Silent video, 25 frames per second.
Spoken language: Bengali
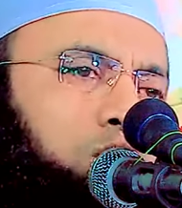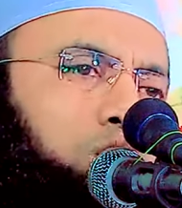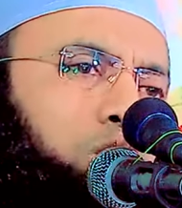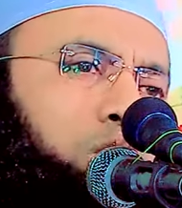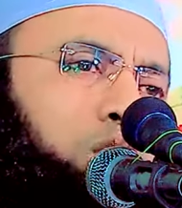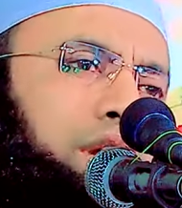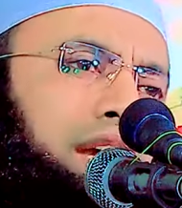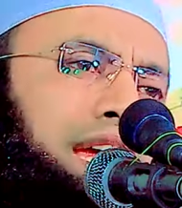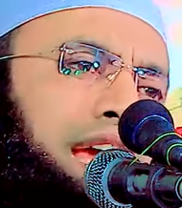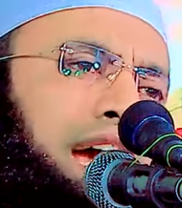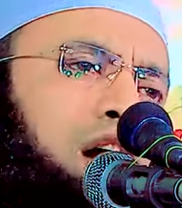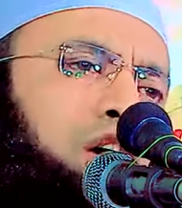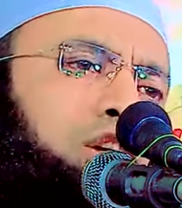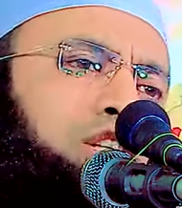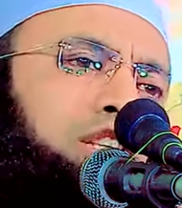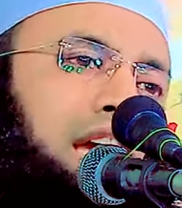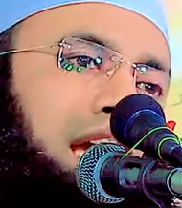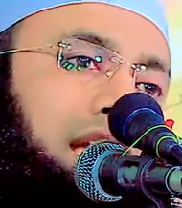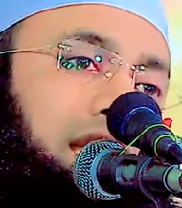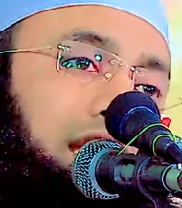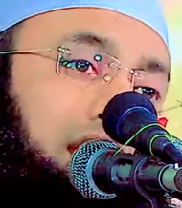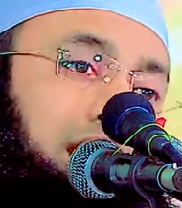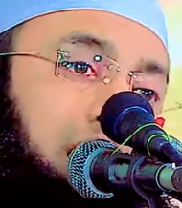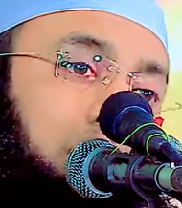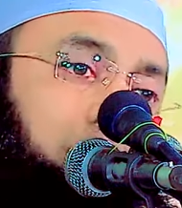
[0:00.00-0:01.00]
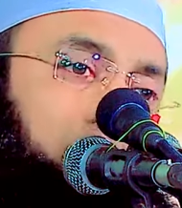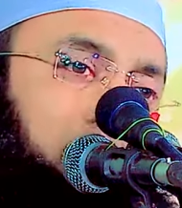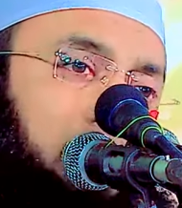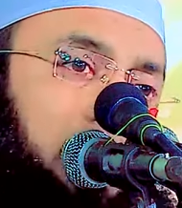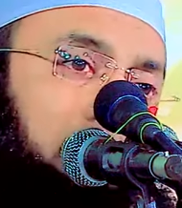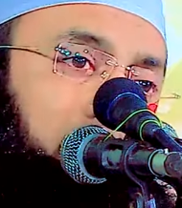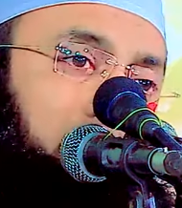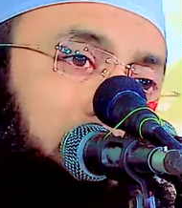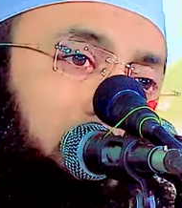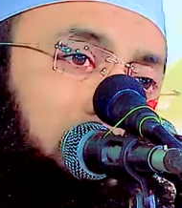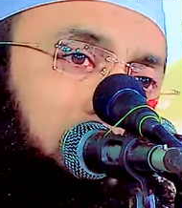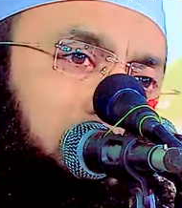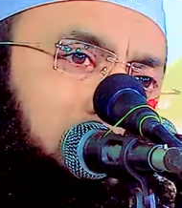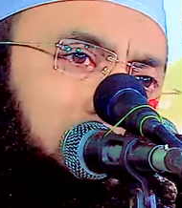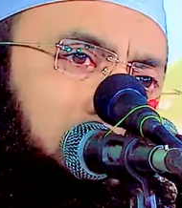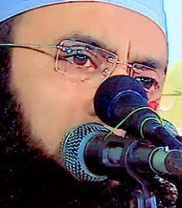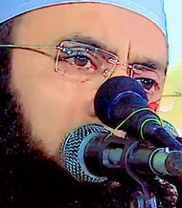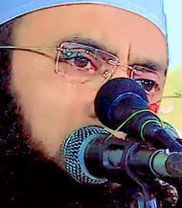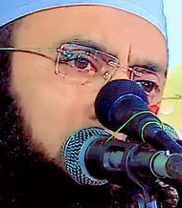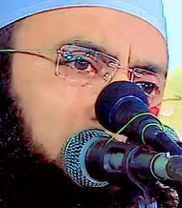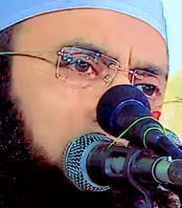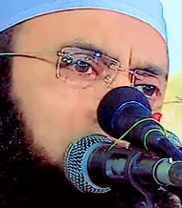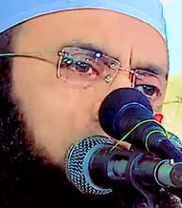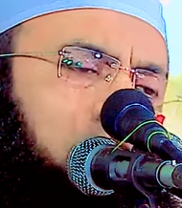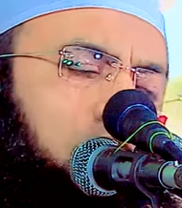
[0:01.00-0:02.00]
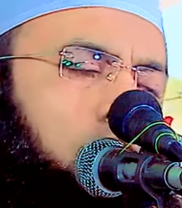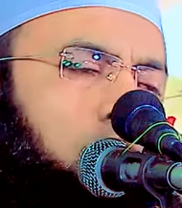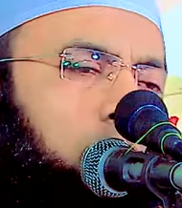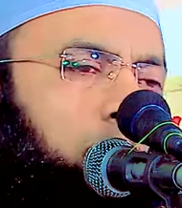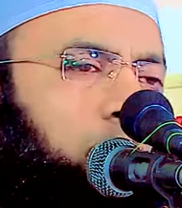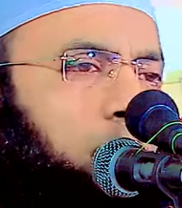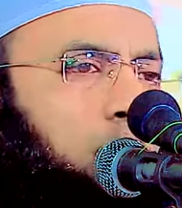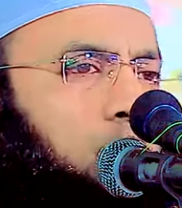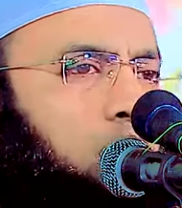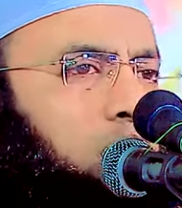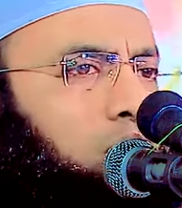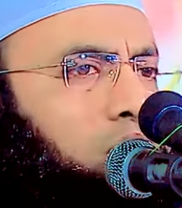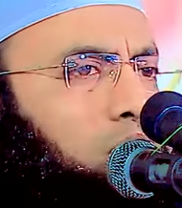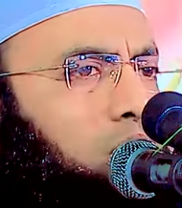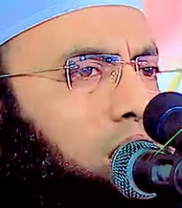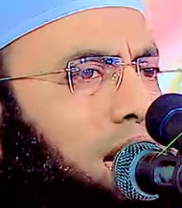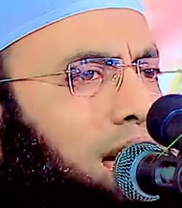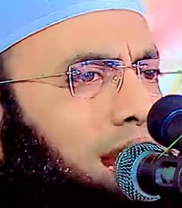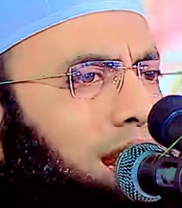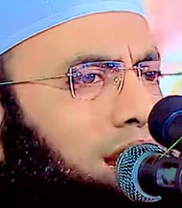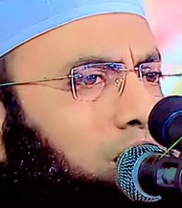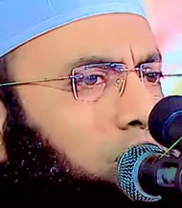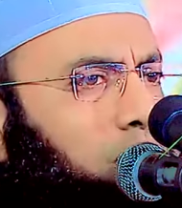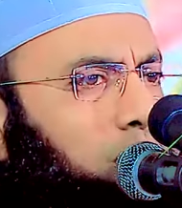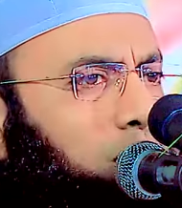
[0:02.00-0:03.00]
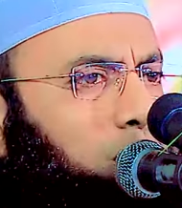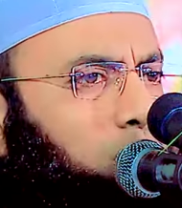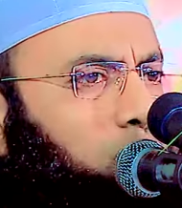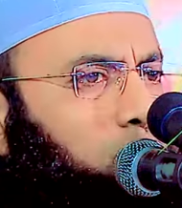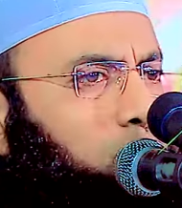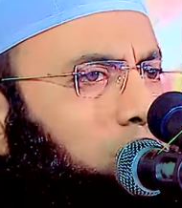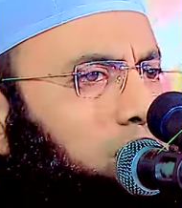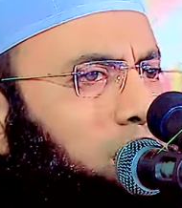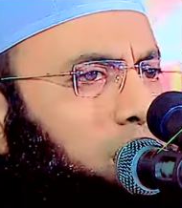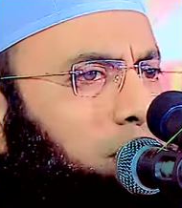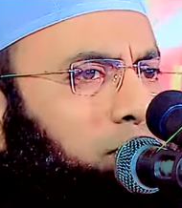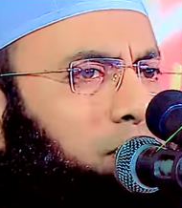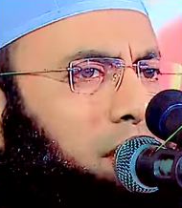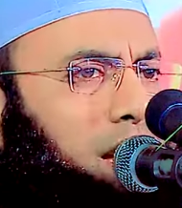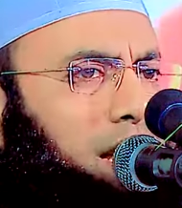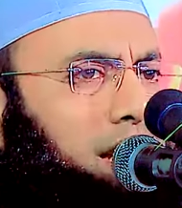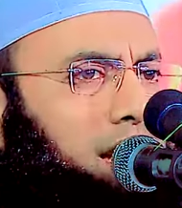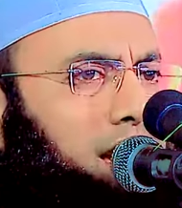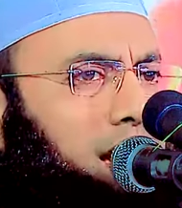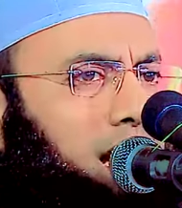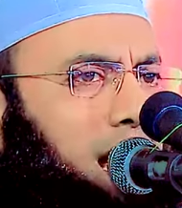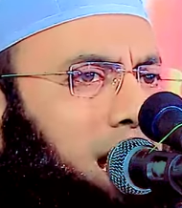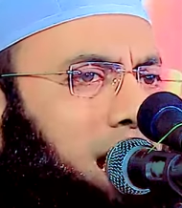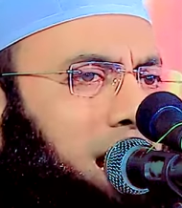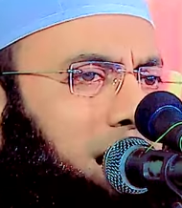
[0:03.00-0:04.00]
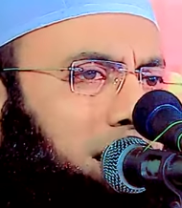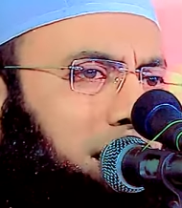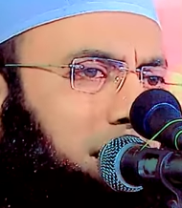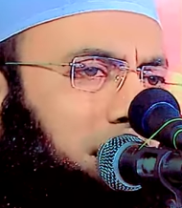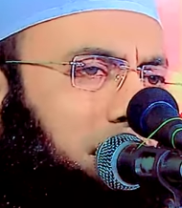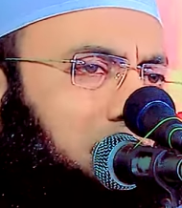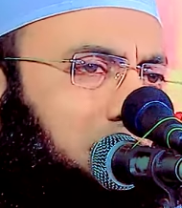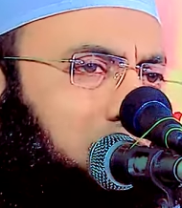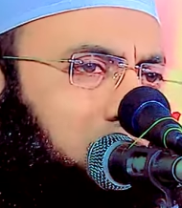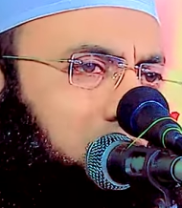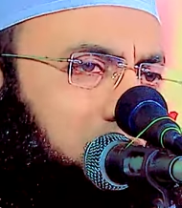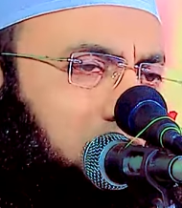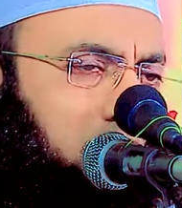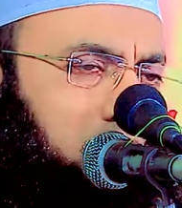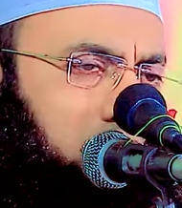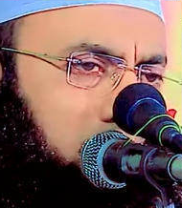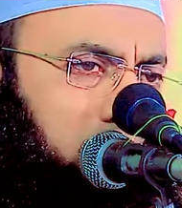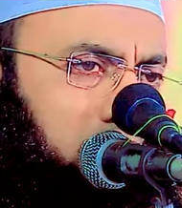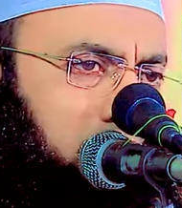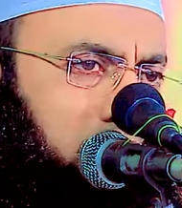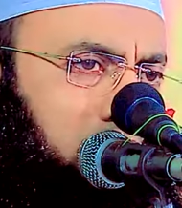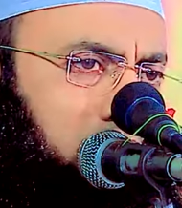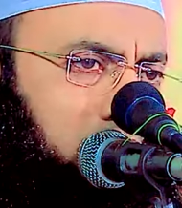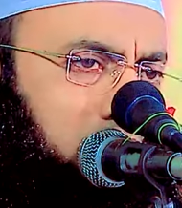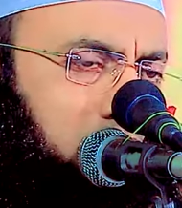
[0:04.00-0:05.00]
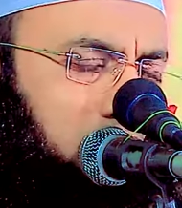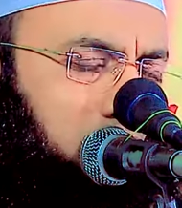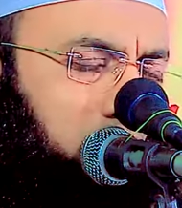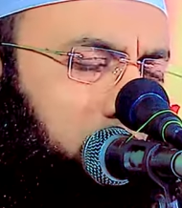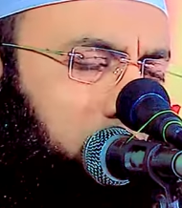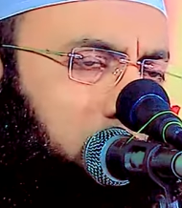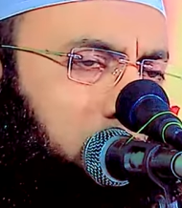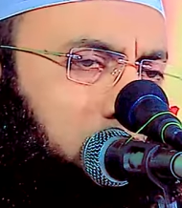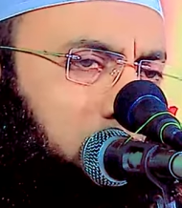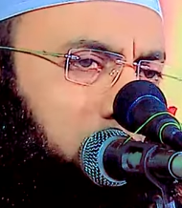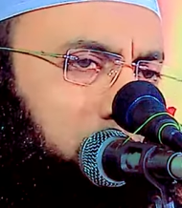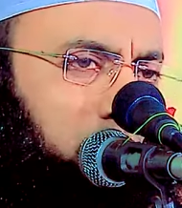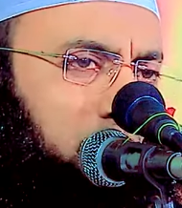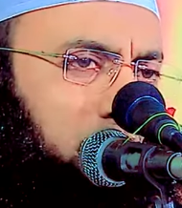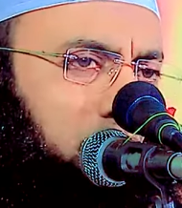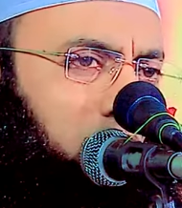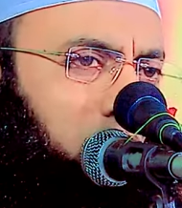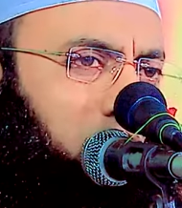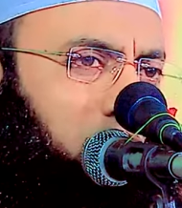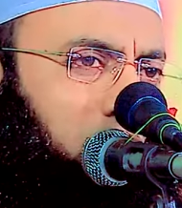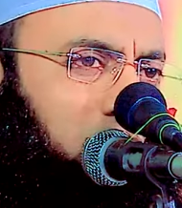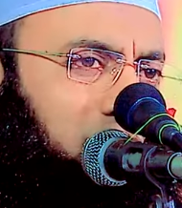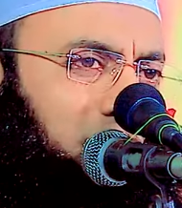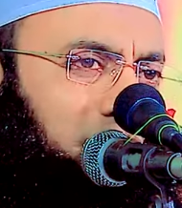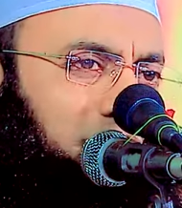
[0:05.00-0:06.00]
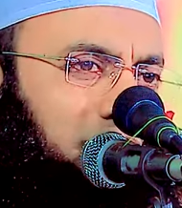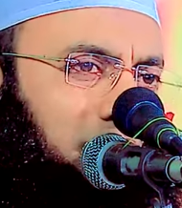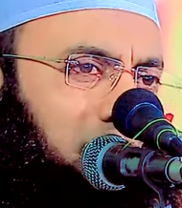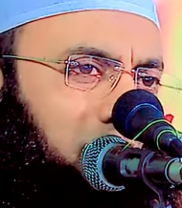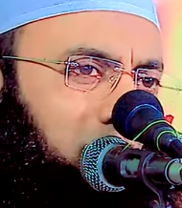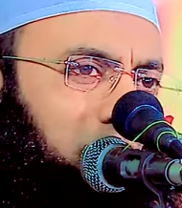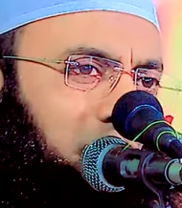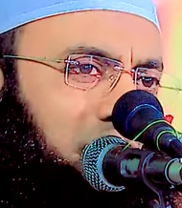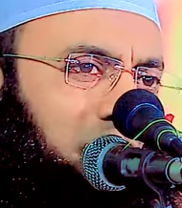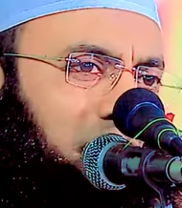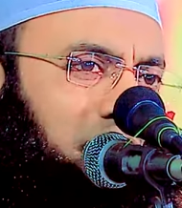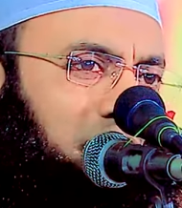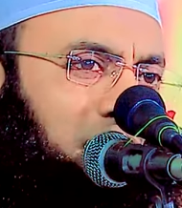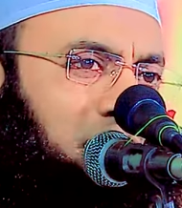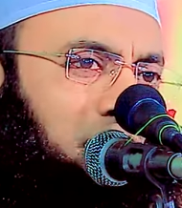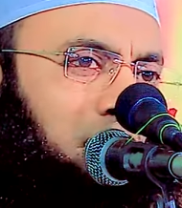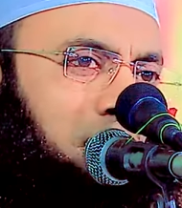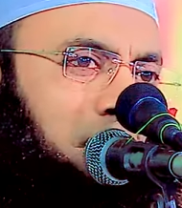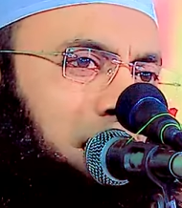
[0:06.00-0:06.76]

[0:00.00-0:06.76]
দুনিয়াও শান্তি পাবেন পরকালেও মুক্তি পাইয়া আল্লাহর জান জান্নাতের মেহমান হয়ে যাবেন